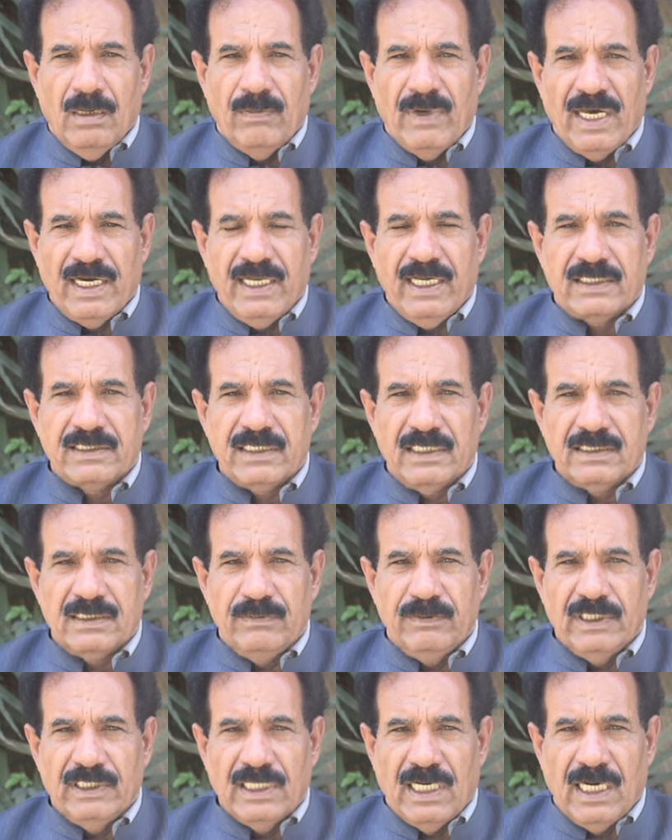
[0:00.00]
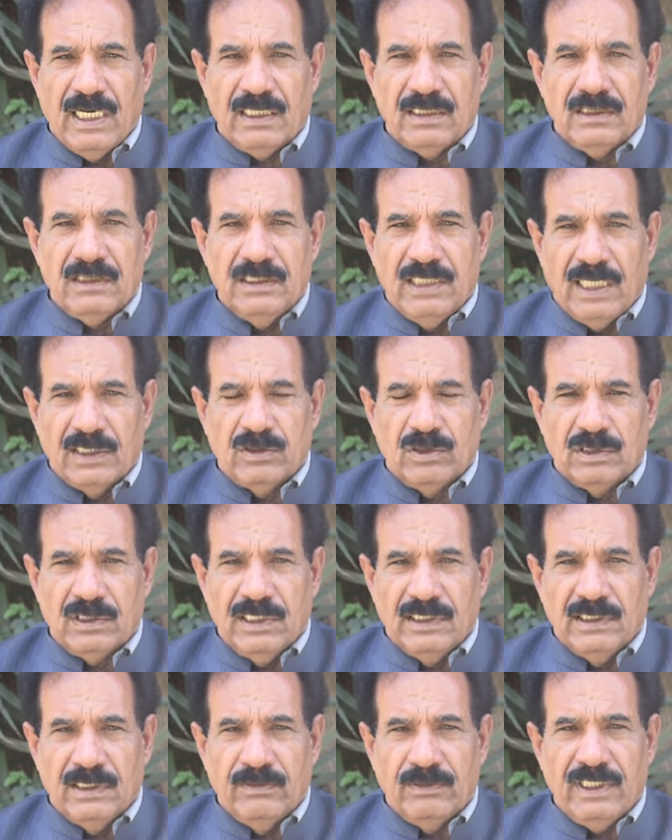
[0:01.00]
हमारे अक्सर ज़िम्मेदार या तो
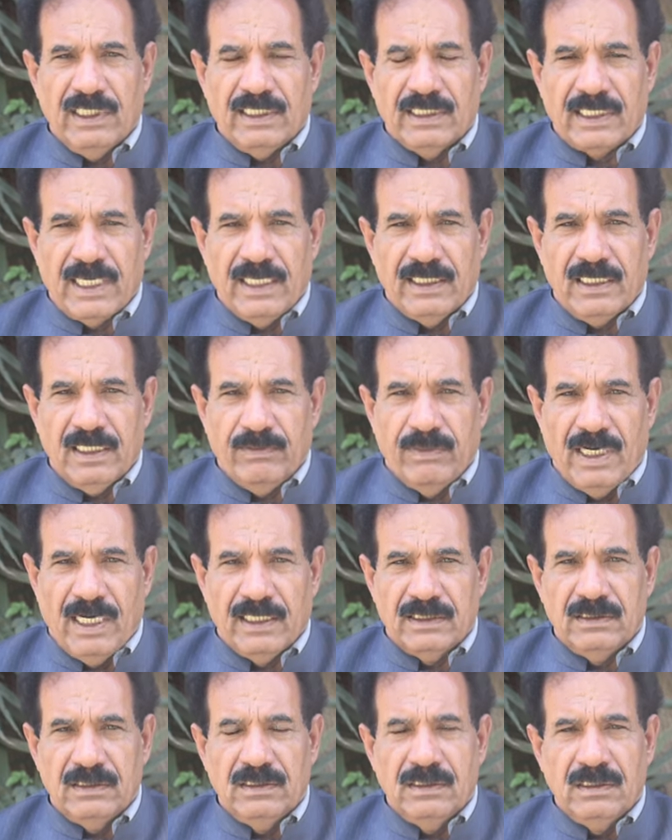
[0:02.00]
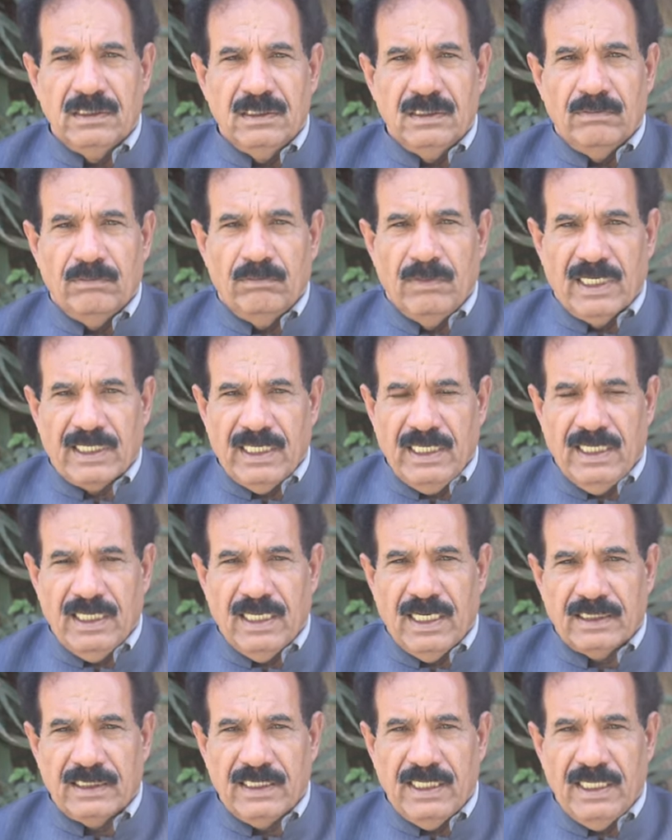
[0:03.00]
गंदम की कटाई के बाद मक्की
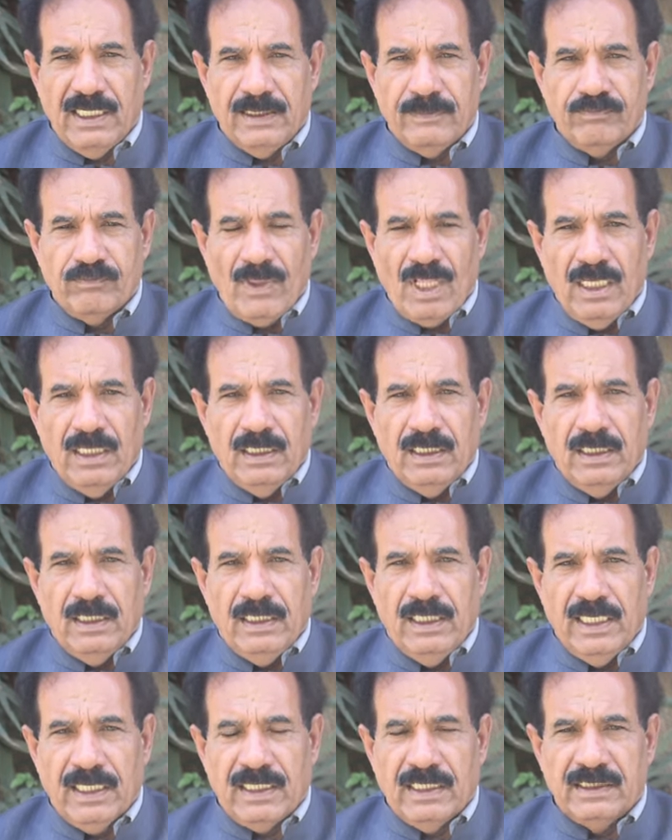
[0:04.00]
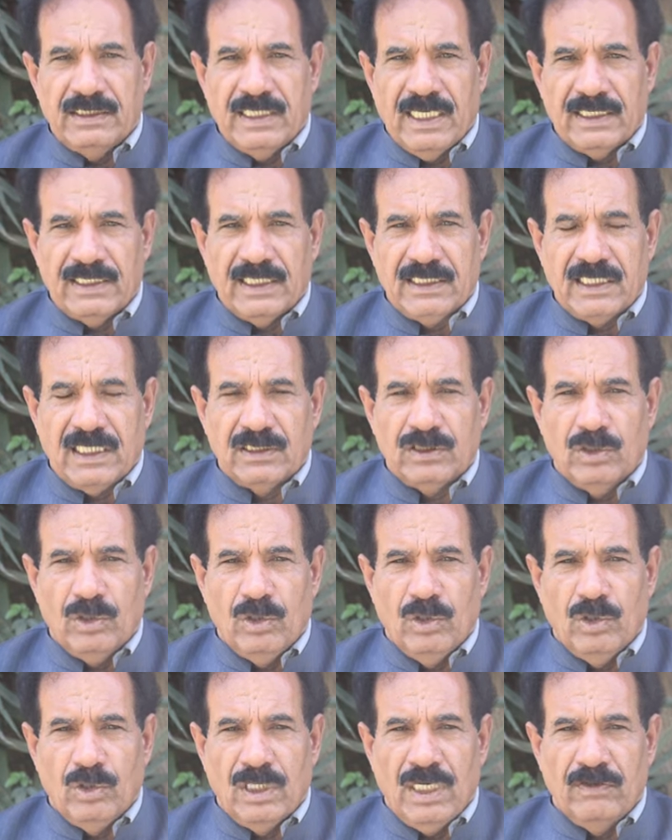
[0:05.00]
लगाते हैं लेकिन ज़्यादातर
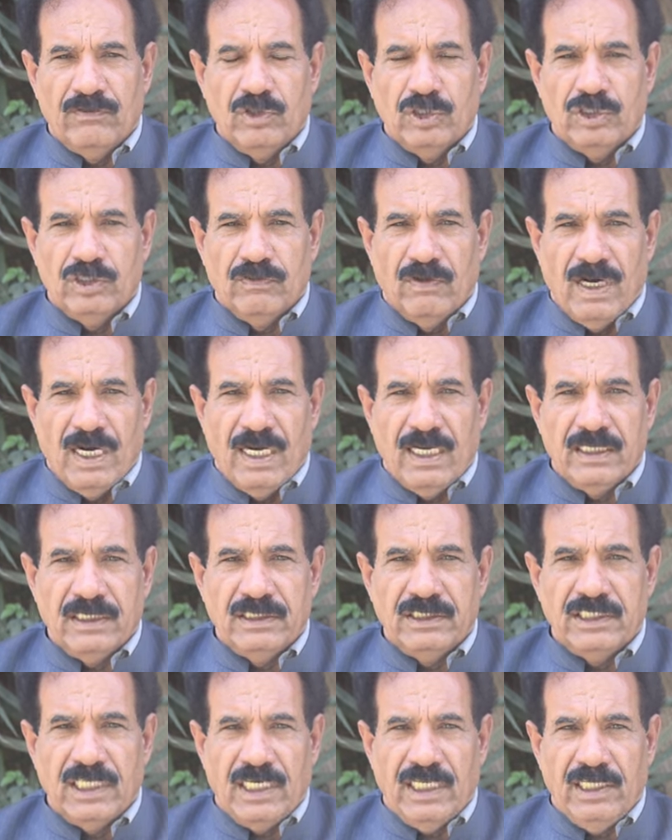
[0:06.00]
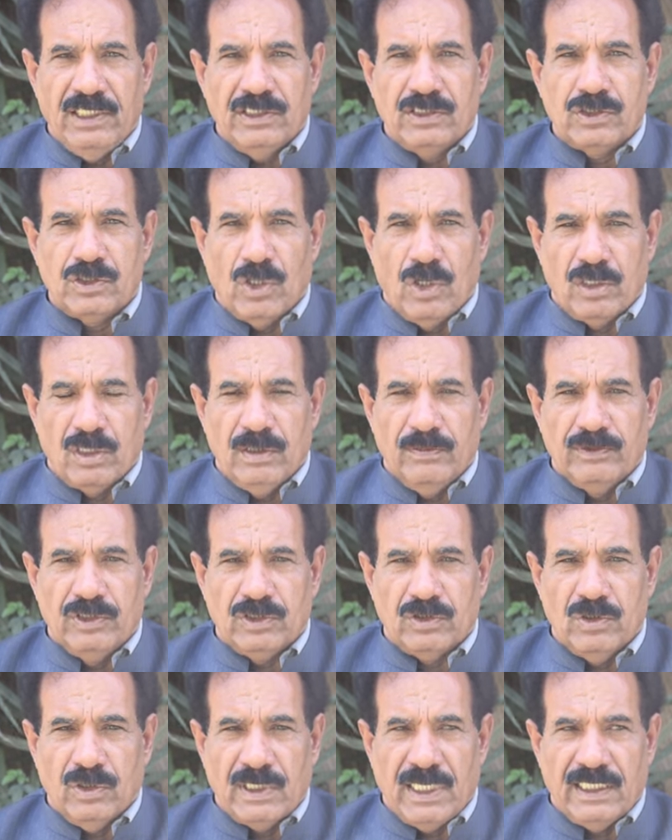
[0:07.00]
जो लोग हैं वो ज्वार चरी सौरगम
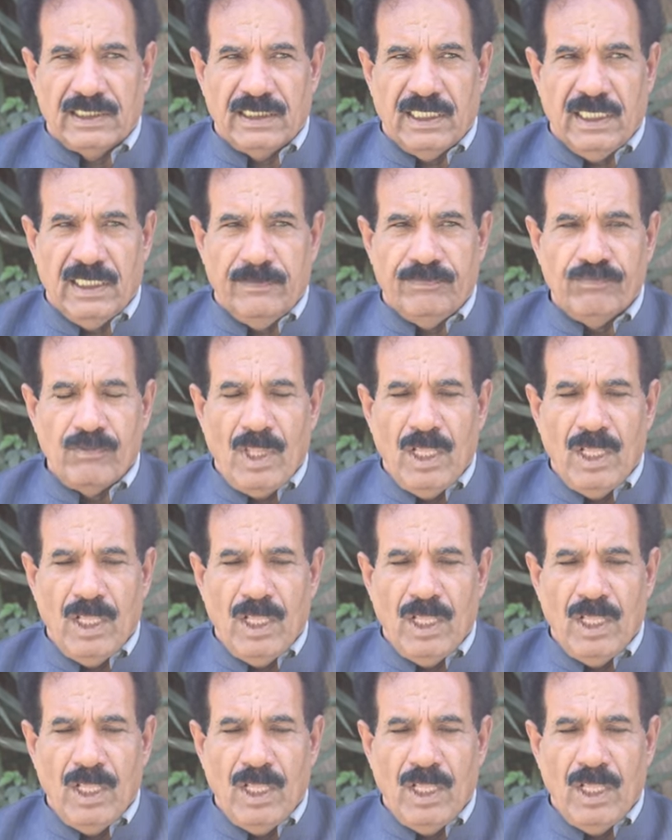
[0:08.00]
जिसको कहते हैं